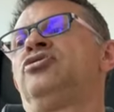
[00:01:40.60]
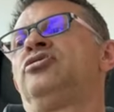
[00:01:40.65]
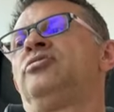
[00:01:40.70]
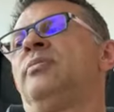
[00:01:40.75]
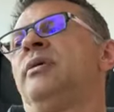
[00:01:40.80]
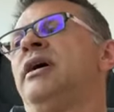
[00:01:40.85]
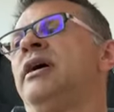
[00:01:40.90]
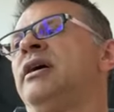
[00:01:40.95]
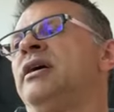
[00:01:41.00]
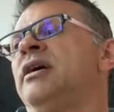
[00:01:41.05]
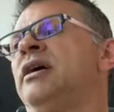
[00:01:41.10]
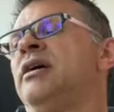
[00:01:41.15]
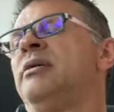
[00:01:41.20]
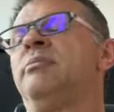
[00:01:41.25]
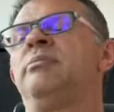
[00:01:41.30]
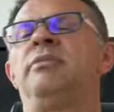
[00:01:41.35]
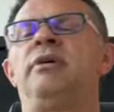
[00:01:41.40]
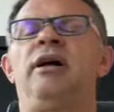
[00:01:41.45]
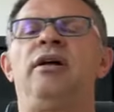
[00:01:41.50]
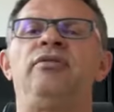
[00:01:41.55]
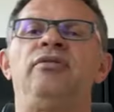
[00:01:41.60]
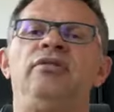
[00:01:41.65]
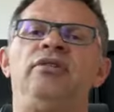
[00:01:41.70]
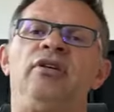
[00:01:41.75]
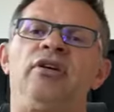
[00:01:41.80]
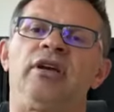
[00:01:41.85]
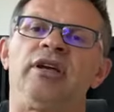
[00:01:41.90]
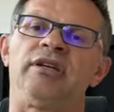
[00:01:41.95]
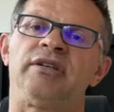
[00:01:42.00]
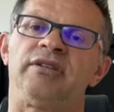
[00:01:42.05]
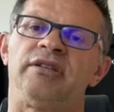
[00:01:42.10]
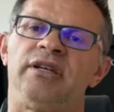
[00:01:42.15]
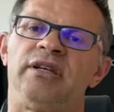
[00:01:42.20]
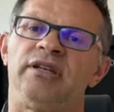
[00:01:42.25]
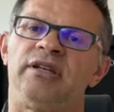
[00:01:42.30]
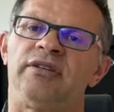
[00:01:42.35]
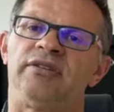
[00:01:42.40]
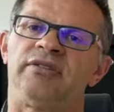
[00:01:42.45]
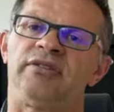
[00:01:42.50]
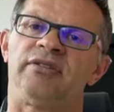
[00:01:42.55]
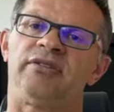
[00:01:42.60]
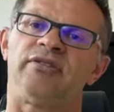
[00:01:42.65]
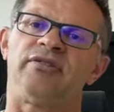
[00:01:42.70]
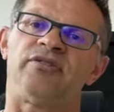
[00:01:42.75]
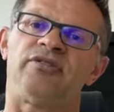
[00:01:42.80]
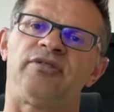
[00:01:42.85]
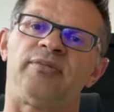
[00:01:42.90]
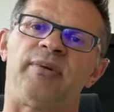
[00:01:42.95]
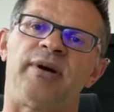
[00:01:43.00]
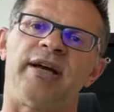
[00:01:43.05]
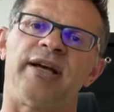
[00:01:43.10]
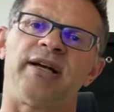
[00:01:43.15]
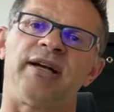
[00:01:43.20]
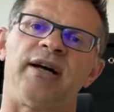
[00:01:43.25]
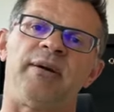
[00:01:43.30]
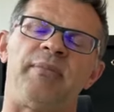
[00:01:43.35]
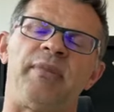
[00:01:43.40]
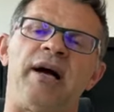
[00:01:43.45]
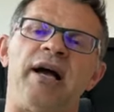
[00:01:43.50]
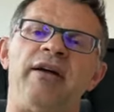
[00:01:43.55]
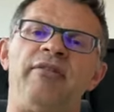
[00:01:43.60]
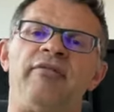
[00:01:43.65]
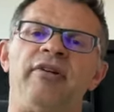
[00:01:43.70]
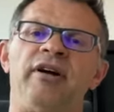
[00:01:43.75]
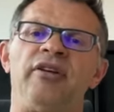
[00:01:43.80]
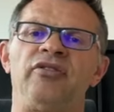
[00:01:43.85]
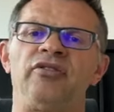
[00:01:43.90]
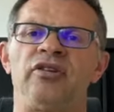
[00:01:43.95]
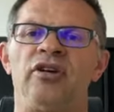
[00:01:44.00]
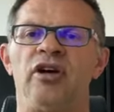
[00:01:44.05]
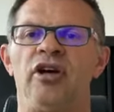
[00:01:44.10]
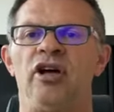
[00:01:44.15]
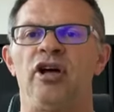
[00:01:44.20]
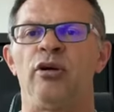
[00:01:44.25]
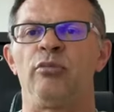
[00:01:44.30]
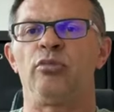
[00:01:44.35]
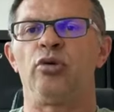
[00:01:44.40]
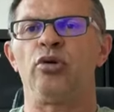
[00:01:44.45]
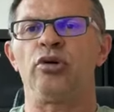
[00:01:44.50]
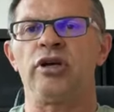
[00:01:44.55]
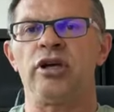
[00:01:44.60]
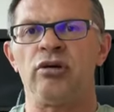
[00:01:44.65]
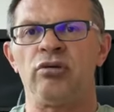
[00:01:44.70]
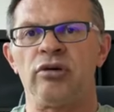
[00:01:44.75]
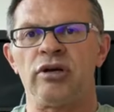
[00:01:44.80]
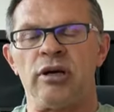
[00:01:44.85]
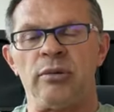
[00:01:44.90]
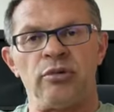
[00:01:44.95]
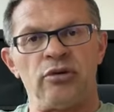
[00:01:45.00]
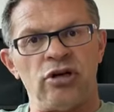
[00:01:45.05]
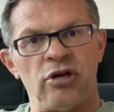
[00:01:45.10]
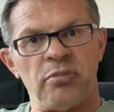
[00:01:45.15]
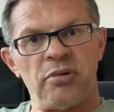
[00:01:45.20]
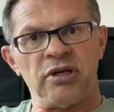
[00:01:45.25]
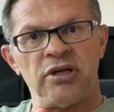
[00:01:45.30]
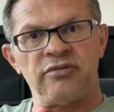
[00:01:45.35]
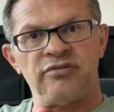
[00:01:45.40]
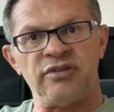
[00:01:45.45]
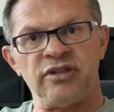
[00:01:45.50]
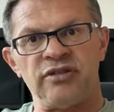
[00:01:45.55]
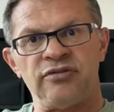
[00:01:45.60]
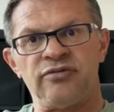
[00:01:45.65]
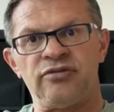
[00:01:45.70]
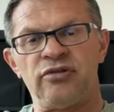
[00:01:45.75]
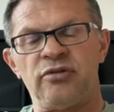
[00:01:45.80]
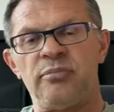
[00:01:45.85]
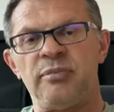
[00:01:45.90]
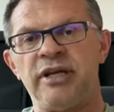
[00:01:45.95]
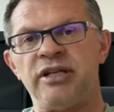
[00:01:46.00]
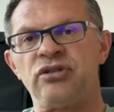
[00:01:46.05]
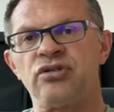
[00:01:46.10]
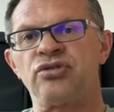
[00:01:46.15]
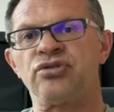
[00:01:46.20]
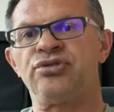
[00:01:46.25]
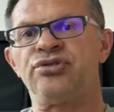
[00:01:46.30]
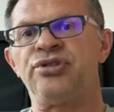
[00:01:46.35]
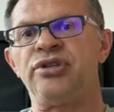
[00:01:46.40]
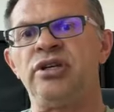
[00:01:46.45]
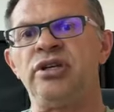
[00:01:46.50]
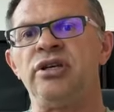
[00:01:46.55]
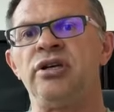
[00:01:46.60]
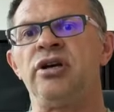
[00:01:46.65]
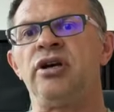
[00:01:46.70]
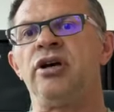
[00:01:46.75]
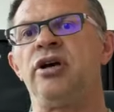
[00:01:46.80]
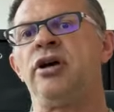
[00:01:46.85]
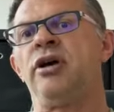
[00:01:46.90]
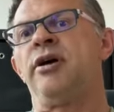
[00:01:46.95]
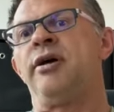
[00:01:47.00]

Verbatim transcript: 2 Gramm, also die Richtlinie sind zwei Gramm Eiweiß pro Kilogramm Körpergewicht für Menschen, die